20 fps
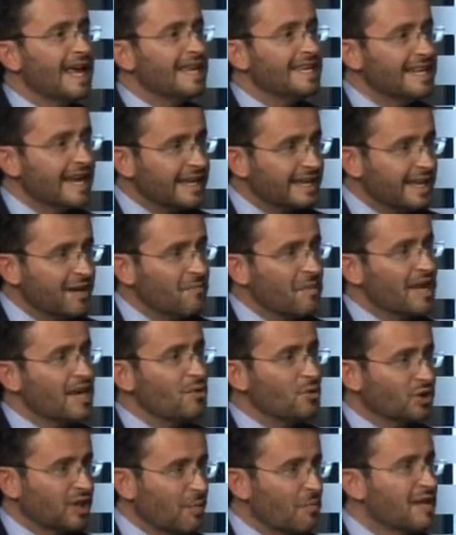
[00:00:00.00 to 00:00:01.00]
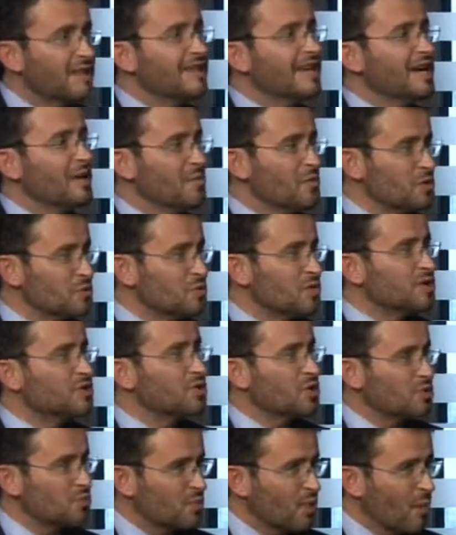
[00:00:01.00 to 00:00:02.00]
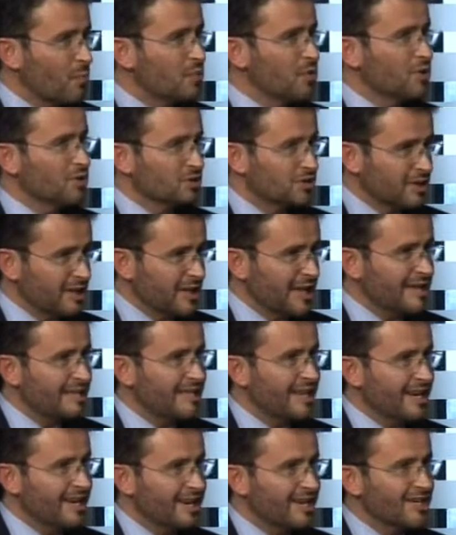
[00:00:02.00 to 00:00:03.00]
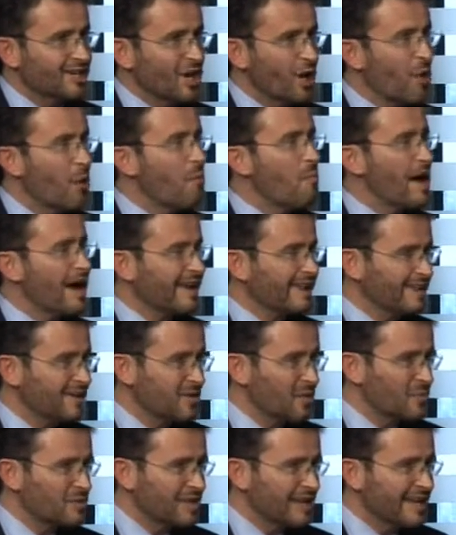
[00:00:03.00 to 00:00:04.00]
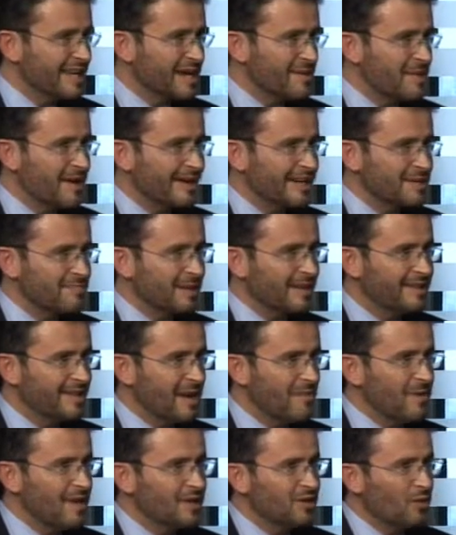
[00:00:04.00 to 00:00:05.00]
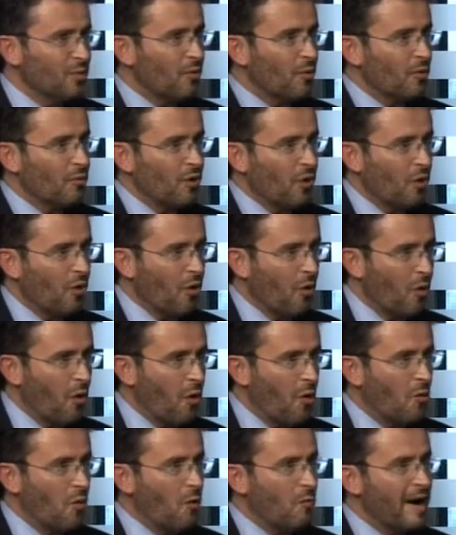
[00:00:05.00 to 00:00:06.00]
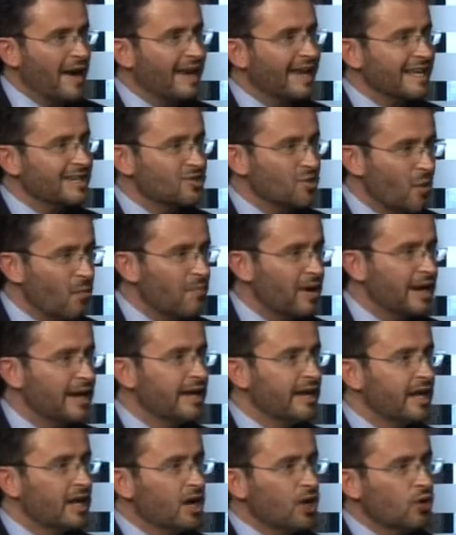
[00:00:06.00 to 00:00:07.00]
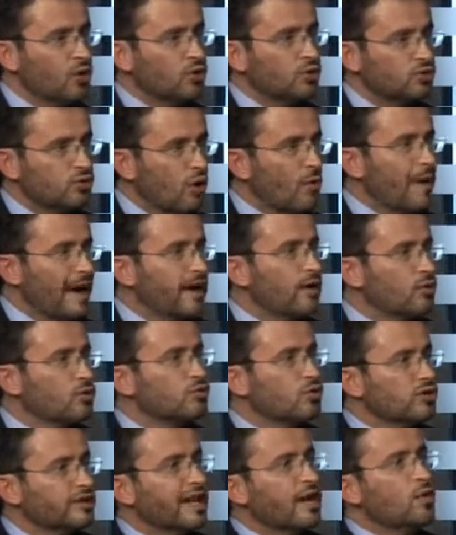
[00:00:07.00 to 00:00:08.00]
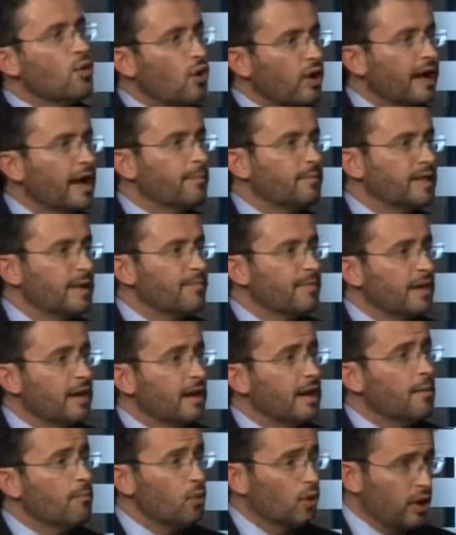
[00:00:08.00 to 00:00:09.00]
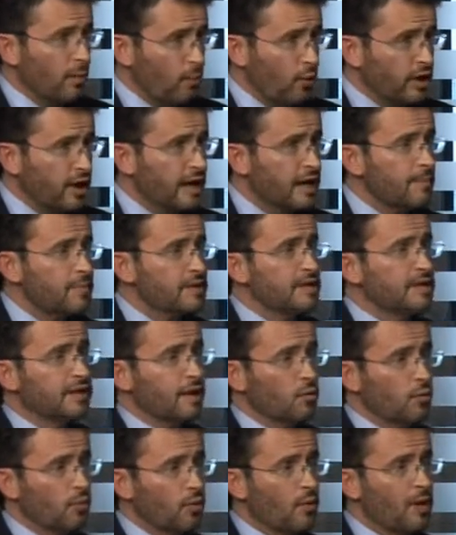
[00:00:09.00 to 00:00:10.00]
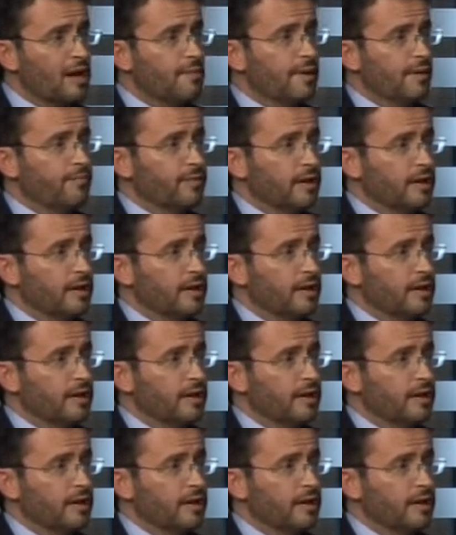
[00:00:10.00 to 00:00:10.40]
Y aquí en México también tenemos nuestros propios este, shadow banking, como se le llama respectivamente, o, banca sombra, los no bancos, los que no captan, pero que podrían representar un problema.